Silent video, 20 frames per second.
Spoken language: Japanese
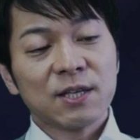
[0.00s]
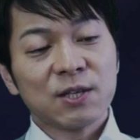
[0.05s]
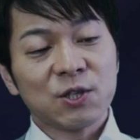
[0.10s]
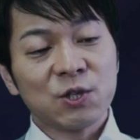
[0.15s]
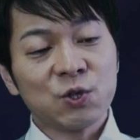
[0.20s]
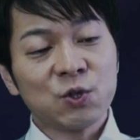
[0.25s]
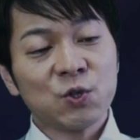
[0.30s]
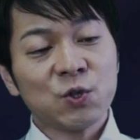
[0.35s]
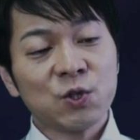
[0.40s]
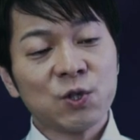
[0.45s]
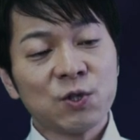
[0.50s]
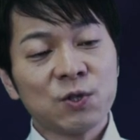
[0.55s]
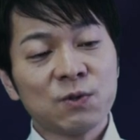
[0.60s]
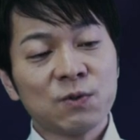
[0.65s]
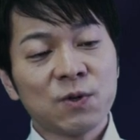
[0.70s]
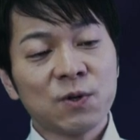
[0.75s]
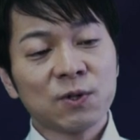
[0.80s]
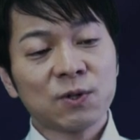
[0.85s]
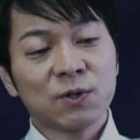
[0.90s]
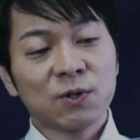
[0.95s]
牛乳
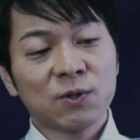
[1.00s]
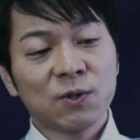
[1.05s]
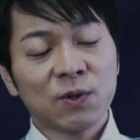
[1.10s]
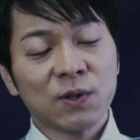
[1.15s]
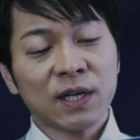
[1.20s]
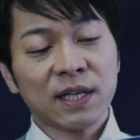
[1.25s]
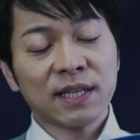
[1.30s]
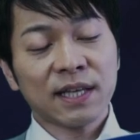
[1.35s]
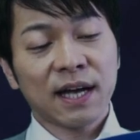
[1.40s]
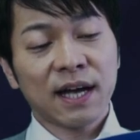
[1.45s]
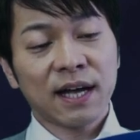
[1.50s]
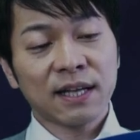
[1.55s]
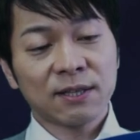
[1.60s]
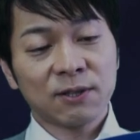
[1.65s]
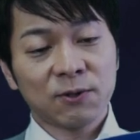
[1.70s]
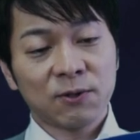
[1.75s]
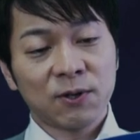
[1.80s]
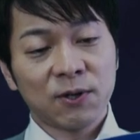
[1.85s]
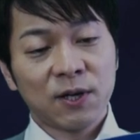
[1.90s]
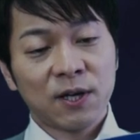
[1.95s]
を届けた
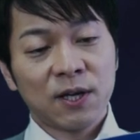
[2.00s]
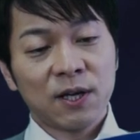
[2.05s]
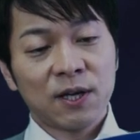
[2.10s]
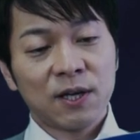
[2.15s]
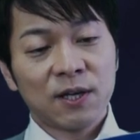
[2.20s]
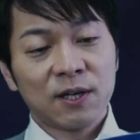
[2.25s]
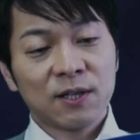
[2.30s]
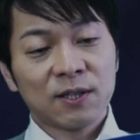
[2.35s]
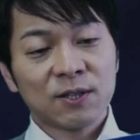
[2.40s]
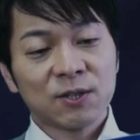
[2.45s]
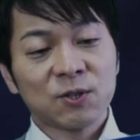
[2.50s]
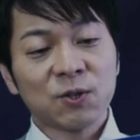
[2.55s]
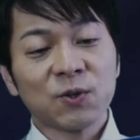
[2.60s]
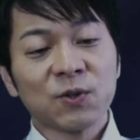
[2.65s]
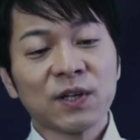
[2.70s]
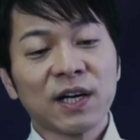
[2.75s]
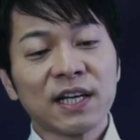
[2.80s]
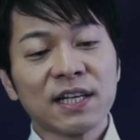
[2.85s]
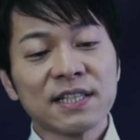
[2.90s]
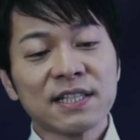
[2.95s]
後と
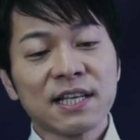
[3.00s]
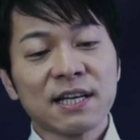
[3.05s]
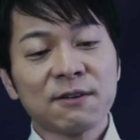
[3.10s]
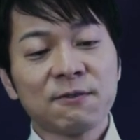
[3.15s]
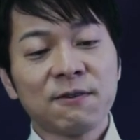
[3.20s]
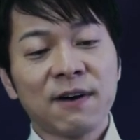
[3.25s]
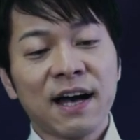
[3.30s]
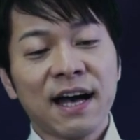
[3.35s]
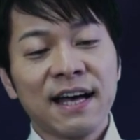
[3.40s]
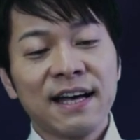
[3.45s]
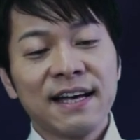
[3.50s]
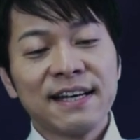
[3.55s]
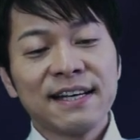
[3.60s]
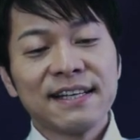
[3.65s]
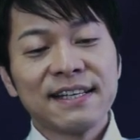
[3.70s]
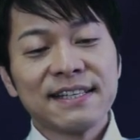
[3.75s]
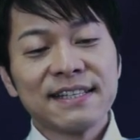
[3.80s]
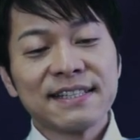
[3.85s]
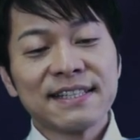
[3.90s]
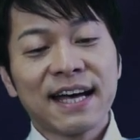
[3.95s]
んがりさんは
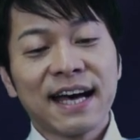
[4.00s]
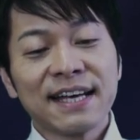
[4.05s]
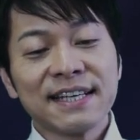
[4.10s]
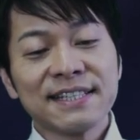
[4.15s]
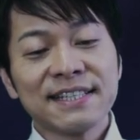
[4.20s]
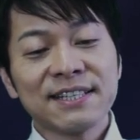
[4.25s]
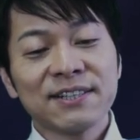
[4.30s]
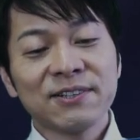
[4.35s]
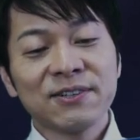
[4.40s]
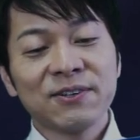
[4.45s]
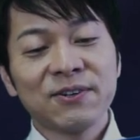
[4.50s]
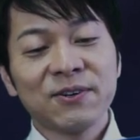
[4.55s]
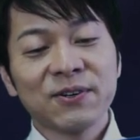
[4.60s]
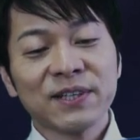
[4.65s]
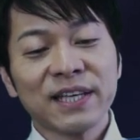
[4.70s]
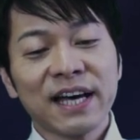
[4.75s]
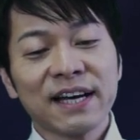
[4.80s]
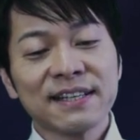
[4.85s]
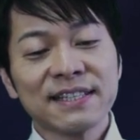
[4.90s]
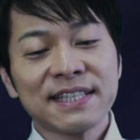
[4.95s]
最初のお
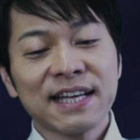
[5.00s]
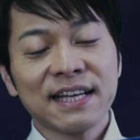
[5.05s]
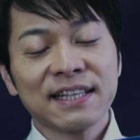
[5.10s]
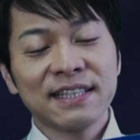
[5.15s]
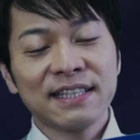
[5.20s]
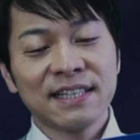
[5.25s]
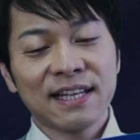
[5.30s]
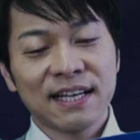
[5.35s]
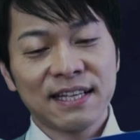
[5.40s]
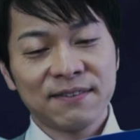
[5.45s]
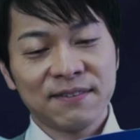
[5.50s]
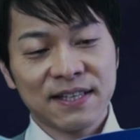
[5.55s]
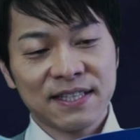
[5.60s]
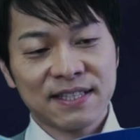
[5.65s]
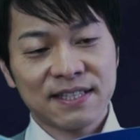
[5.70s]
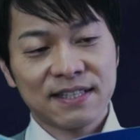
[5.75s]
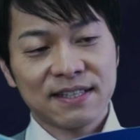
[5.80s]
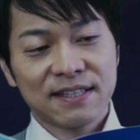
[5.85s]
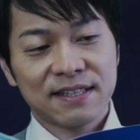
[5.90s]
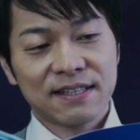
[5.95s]
客さんになりま
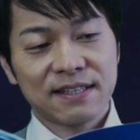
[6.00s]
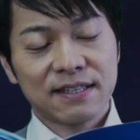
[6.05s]
す